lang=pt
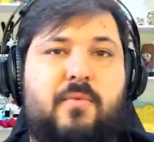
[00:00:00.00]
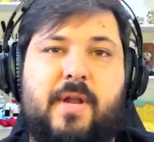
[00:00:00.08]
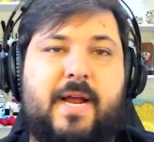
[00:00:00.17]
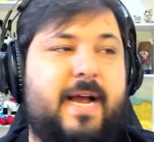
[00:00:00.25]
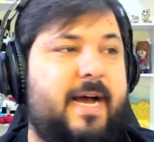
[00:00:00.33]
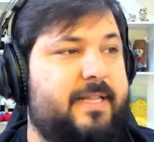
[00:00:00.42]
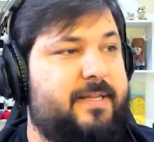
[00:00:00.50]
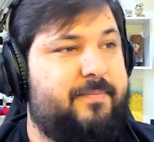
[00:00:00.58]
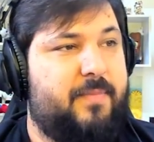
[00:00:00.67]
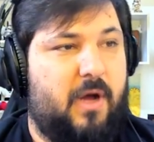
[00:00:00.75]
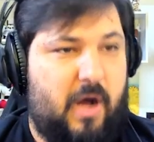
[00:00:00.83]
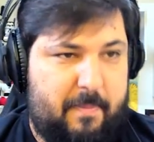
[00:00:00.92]
Molecada,
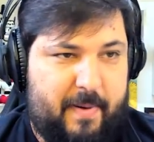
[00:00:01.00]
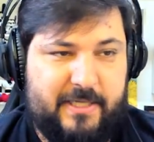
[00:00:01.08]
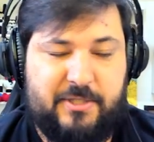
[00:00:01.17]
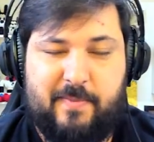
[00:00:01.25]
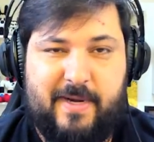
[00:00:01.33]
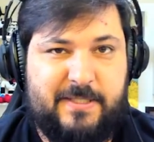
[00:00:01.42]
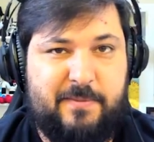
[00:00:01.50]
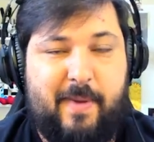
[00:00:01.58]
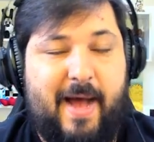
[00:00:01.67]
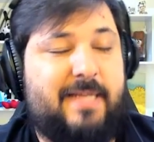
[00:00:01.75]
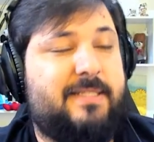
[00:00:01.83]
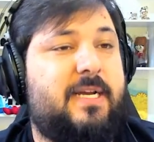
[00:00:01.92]
a parte mais
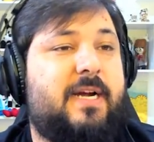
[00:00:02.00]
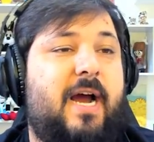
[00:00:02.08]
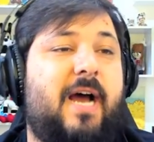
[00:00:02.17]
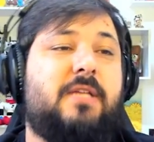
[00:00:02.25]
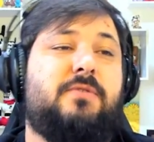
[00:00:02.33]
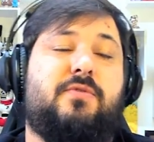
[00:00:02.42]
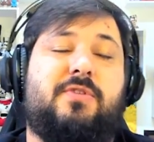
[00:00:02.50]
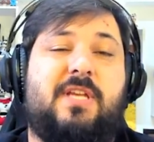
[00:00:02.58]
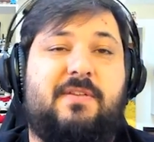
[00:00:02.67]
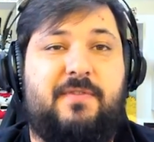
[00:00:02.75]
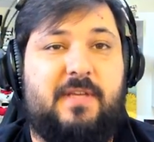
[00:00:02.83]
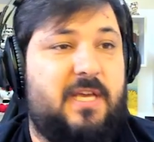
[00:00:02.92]
básica, caso
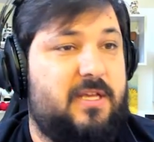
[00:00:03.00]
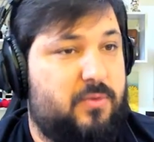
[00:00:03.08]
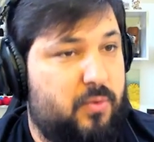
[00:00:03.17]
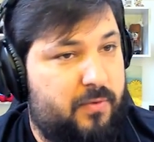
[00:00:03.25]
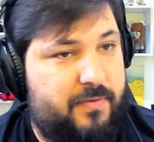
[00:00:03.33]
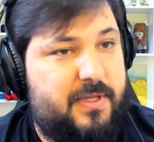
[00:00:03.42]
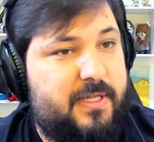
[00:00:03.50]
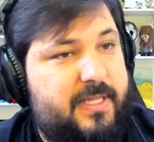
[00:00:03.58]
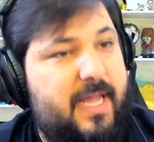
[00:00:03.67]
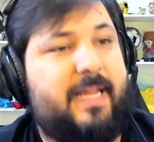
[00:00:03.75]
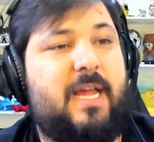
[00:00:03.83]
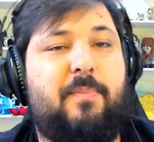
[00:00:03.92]
você fique em dúvida,
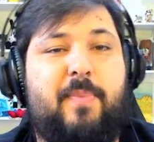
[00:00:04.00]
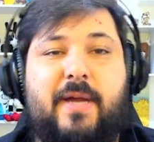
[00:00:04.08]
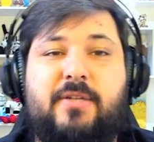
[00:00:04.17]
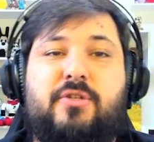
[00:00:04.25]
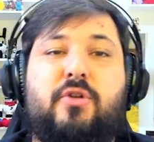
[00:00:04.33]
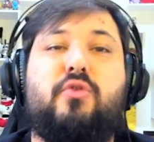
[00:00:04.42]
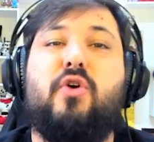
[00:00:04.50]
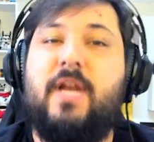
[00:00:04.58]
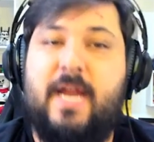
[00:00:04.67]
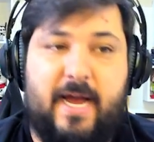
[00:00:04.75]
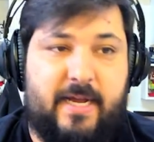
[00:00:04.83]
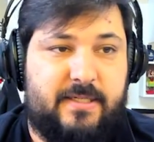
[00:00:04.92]
tem aqui a parte de
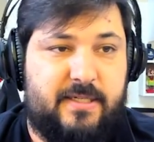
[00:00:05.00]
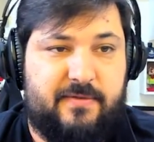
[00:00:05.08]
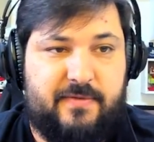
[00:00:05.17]
tutoriais em